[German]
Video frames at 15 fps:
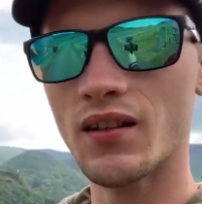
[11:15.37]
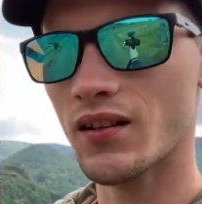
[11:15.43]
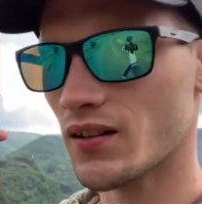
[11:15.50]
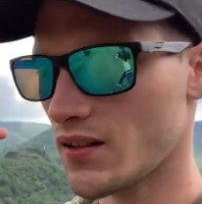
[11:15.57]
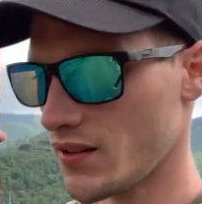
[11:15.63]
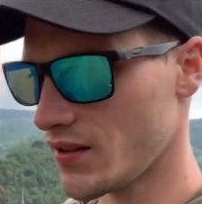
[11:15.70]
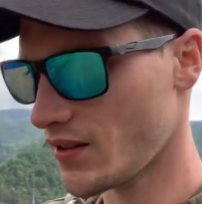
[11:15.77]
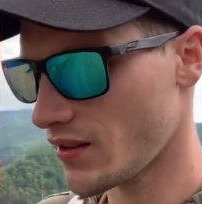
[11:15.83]

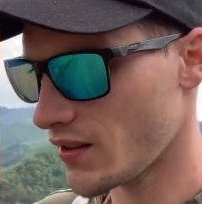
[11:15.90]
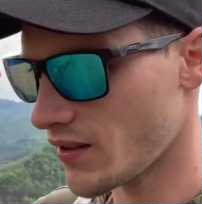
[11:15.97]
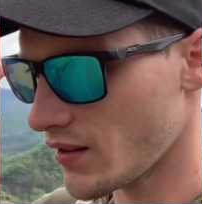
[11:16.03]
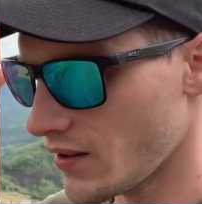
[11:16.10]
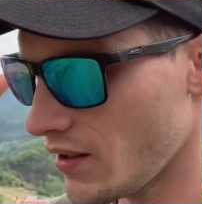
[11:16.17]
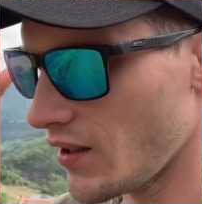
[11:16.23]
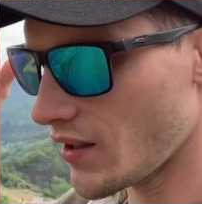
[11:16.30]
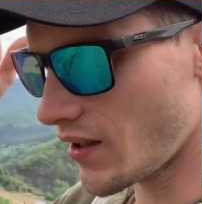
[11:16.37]
Altenaar?
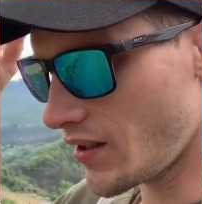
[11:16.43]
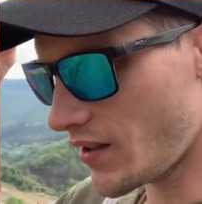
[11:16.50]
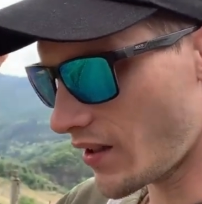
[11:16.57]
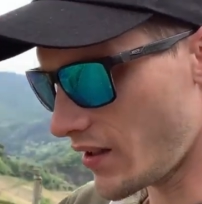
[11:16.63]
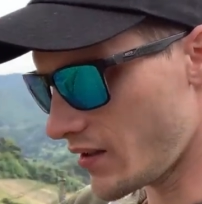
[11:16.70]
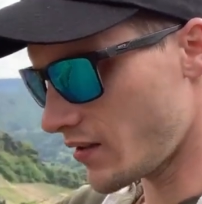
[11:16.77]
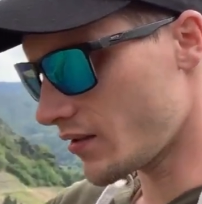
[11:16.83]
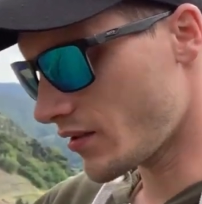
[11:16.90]
Nee, Al
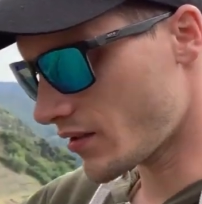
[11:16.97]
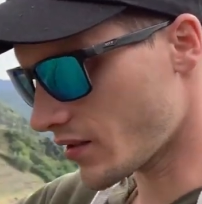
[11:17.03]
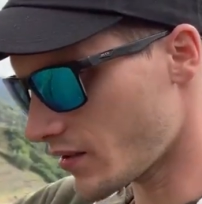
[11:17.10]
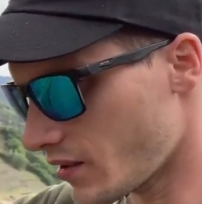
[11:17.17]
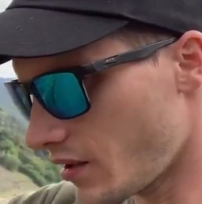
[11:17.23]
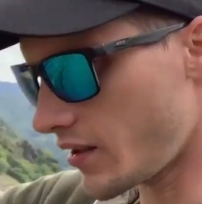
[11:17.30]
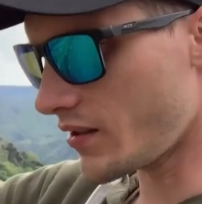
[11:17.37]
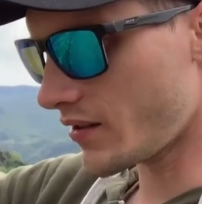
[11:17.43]
Al ist das
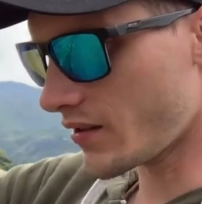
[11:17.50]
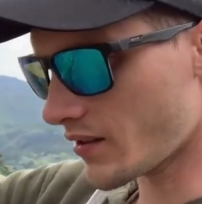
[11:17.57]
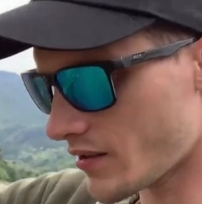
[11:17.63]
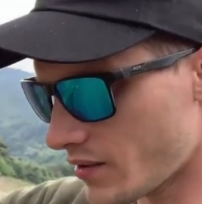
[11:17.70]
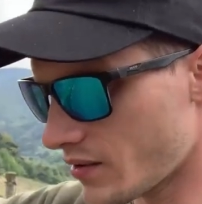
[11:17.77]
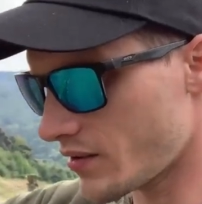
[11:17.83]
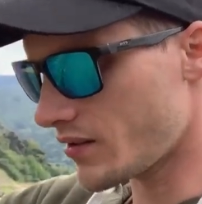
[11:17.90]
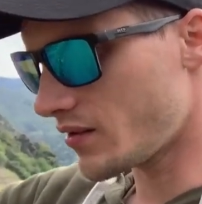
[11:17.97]
Altenaar? Ist
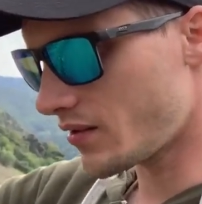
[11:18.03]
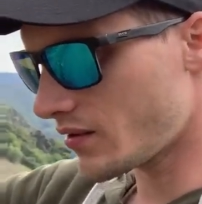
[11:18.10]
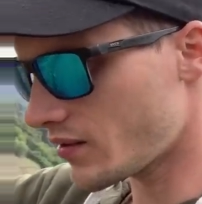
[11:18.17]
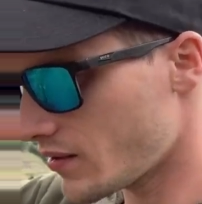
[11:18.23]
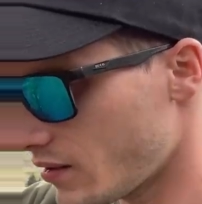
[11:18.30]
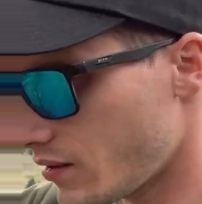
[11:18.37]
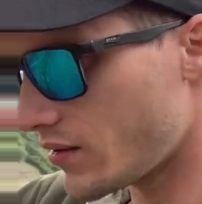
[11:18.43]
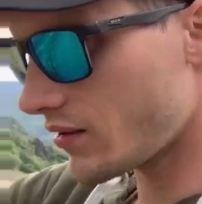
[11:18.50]

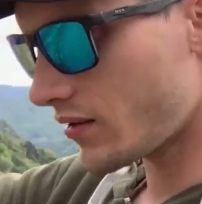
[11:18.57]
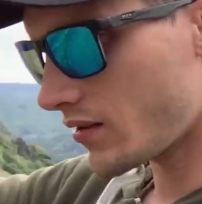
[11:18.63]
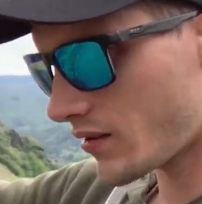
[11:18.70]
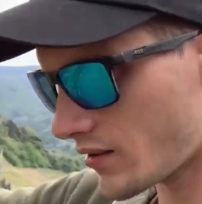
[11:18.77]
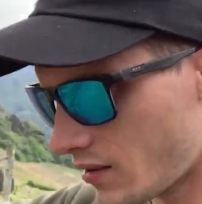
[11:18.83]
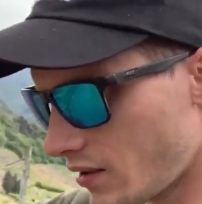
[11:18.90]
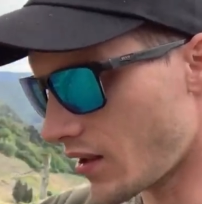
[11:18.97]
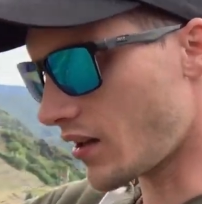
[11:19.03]

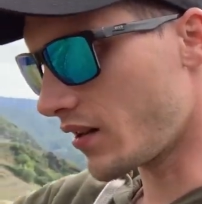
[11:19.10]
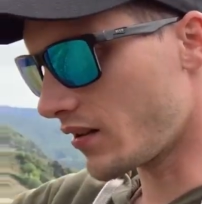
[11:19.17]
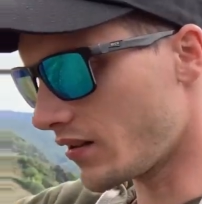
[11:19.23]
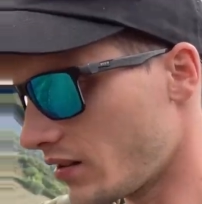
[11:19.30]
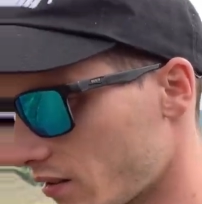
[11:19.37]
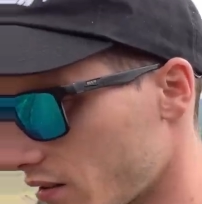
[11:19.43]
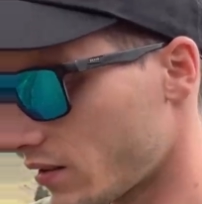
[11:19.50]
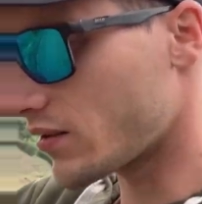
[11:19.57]
da.
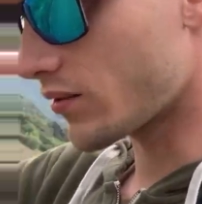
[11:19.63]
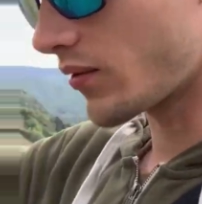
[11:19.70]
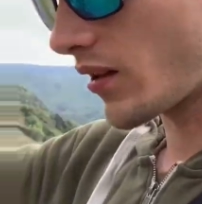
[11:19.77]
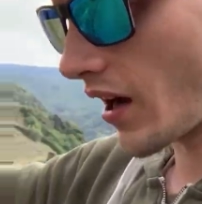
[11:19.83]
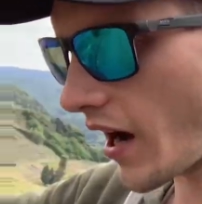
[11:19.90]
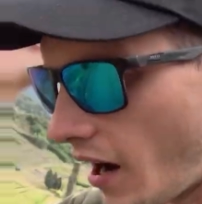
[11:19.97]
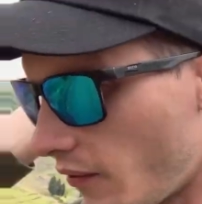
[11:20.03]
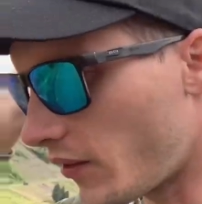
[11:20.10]
Ahrweiler.
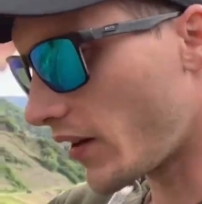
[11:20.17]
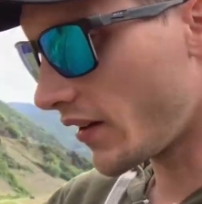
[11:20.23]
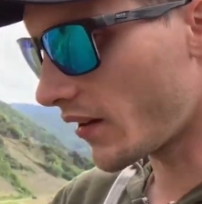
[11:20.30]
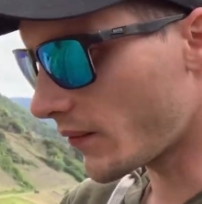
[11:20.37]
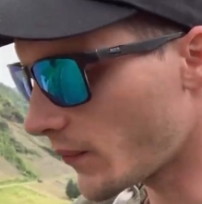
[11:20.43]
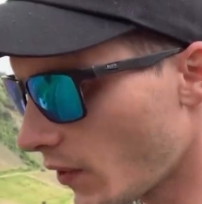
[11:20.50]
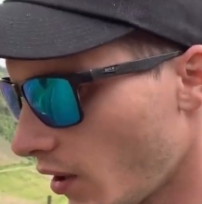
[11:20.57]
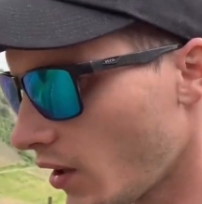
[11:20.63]
Ahrweiler.
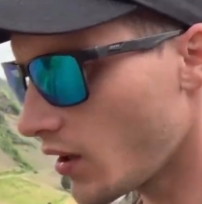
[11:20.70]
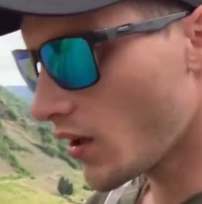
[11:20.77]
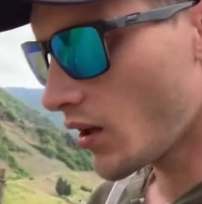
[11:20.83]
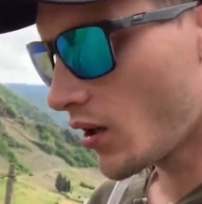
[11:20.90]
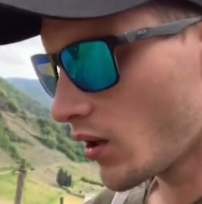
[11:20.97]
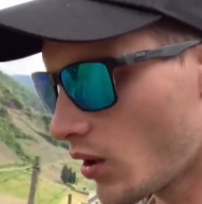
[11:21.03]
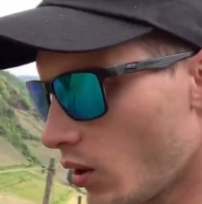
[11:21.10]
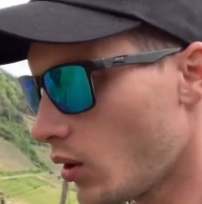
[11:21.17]

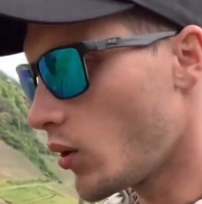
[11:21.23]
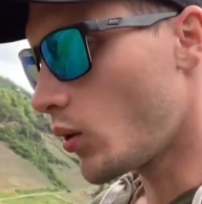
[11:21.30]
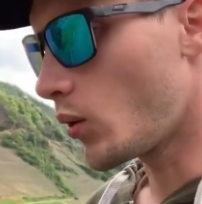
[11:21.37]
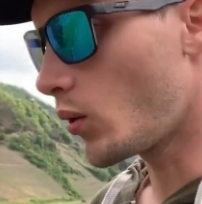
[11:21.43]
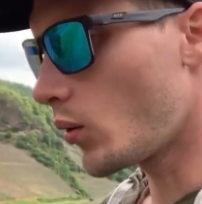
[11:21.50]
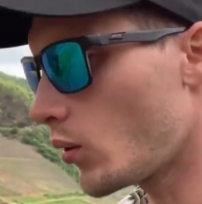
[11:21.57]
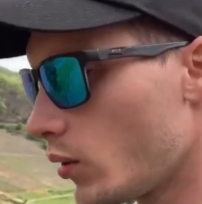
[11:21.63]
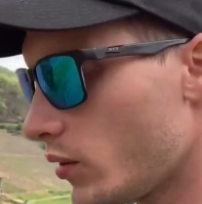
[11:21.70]

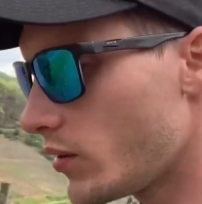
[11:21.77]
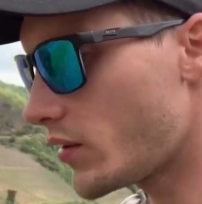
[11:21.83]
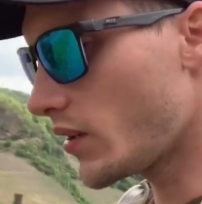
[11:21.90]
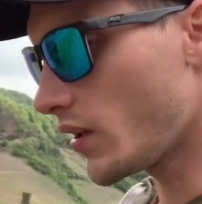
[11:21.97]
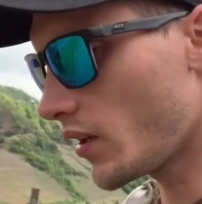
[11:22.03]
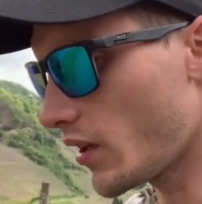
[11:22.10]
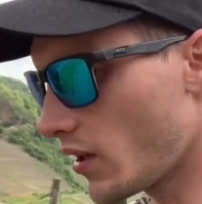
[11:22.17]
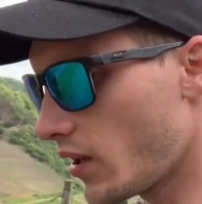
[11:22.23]
Und
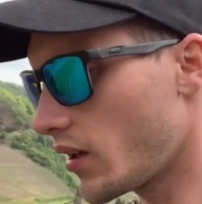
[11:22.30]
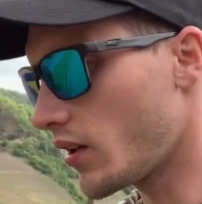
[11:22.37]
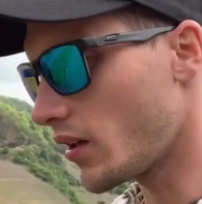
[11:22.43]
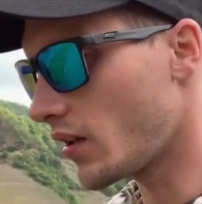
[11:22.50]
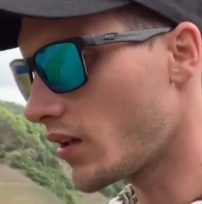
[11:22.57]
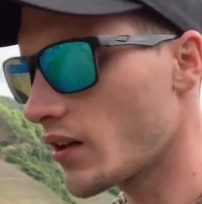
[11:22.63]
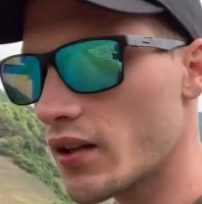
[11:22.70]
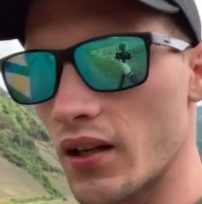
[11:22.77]
äh,
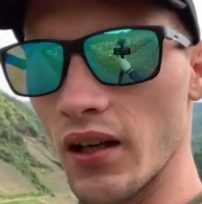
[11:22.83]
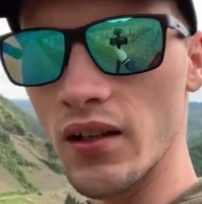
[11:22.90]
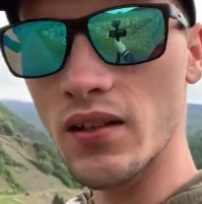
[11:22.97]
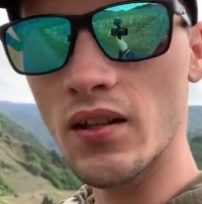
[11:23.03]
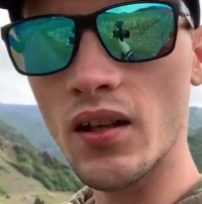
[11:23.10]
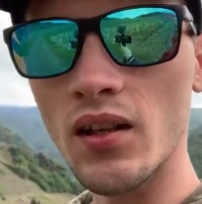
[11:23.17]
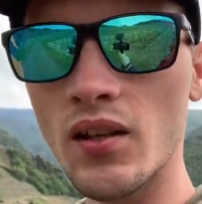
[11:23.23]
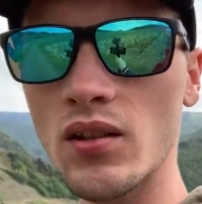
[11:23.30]
geht
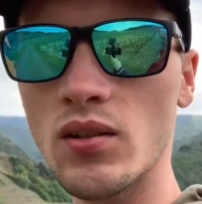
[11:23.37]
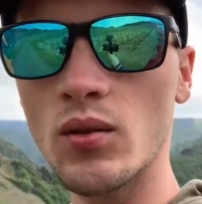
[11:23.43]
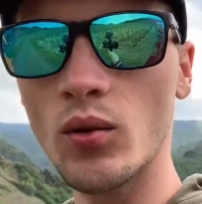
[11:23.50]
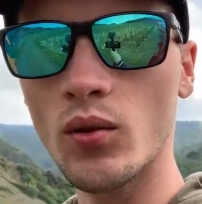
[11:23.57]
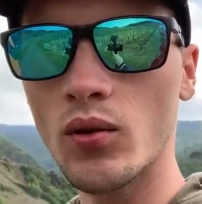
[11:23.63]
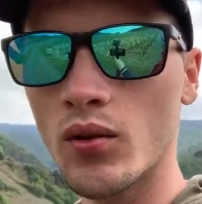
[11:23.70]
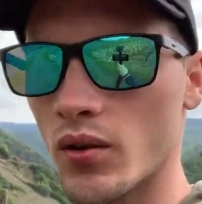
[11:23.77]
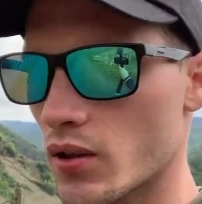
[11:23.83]

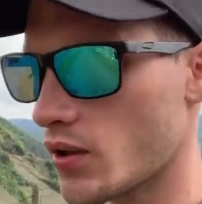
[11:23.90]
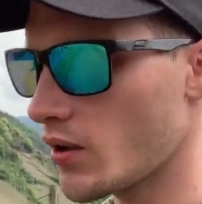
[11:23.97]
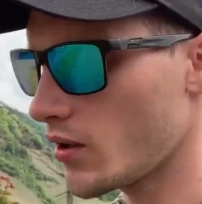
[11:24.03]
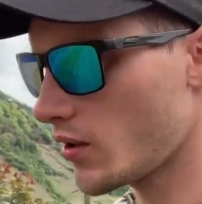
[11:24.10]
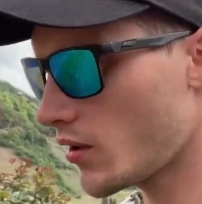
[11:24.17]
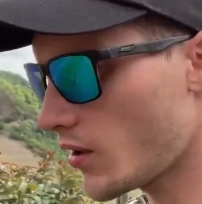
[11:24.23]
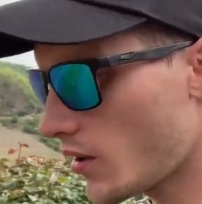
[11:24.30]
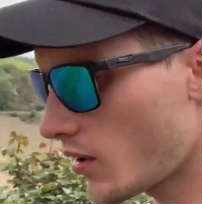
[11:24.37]
Richtung äh,
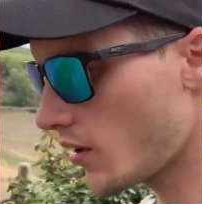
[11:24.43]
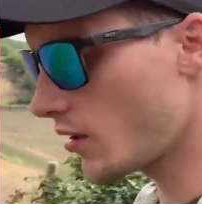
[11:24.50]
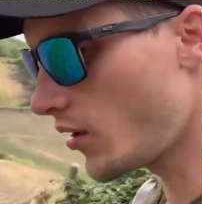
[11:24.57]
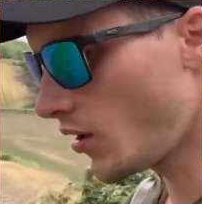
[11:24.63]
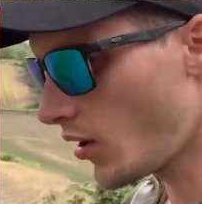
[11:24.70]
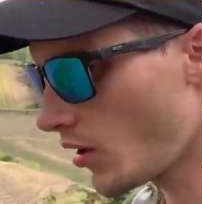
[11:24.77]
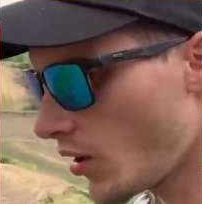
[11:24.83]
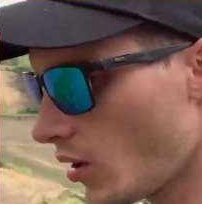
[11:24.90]

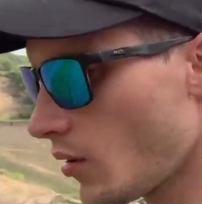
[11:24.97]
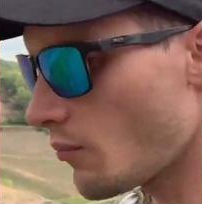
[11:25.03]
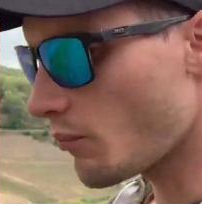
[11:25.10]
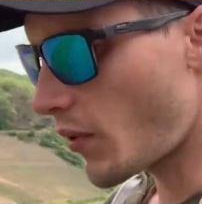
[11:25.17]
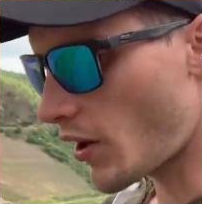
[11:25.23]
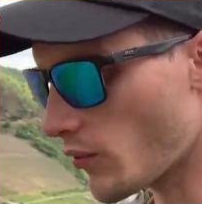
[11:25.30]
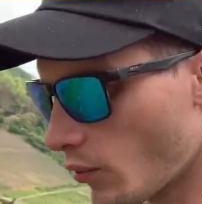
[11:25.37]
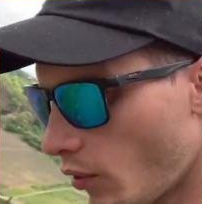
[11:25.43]

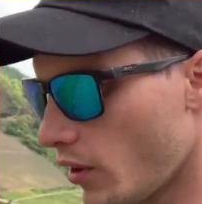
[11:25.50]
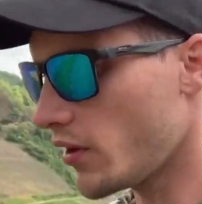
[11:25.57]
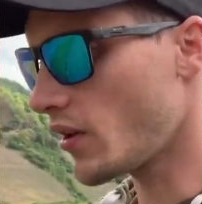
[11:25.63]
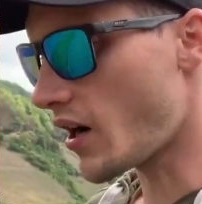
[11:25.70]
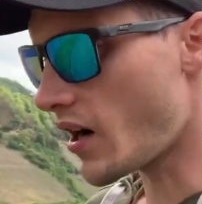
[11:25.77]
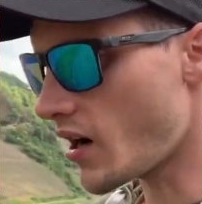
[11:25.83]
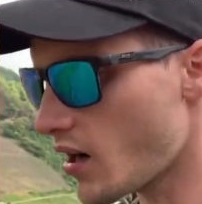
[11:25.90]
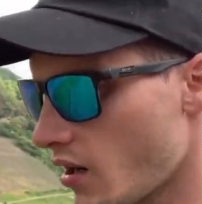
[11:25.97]
Bad
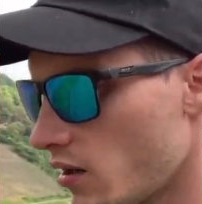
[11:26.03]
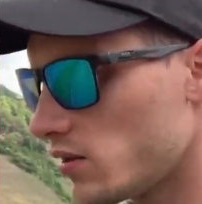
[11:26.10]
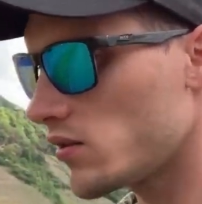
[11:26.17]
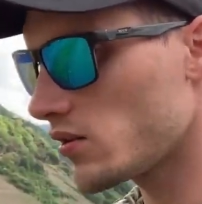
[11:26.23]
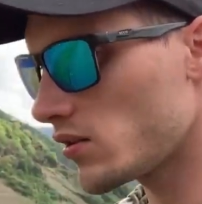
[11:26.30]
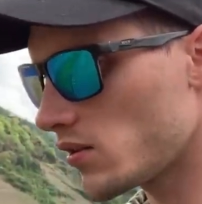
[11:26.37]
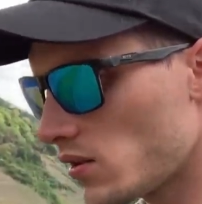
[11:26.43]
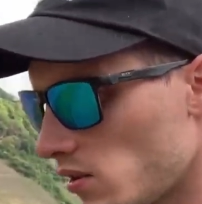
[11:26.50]
9a.
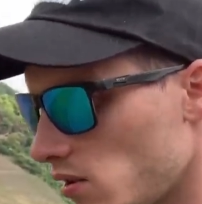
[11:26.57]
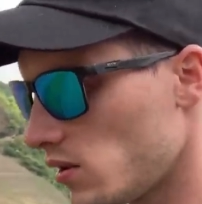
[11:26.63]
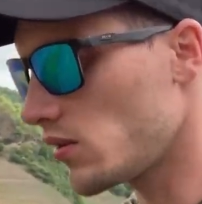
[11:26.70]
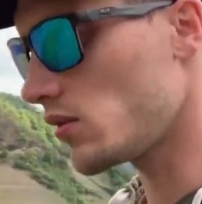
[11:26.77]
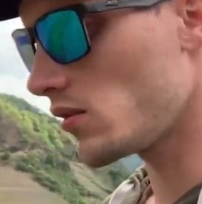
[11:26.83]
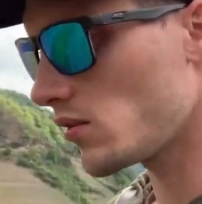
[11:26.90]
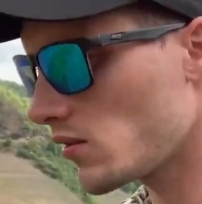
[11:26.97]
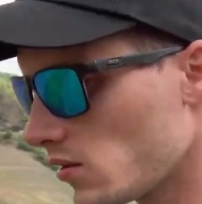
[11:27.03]
Ne, kann
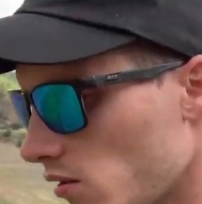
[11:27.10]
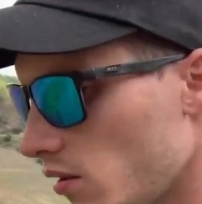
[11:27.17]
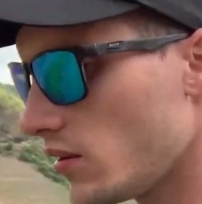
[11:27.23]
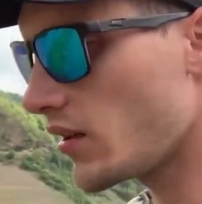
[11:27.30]
ja nicht sein.